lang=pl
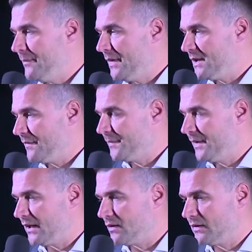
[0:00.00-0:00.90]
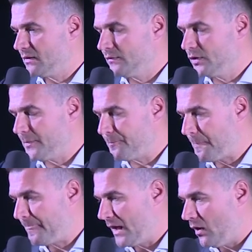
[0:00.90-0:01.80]
będziemy wspierać to zarówno
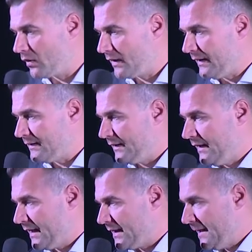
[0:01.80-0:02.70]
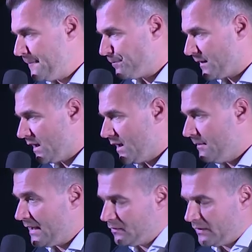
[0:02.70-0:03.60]
mm, organizacyjnie, jak i mm,
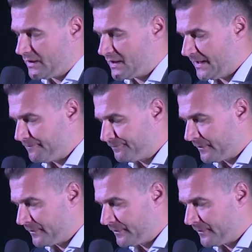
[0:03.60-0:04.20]
merytorycznie.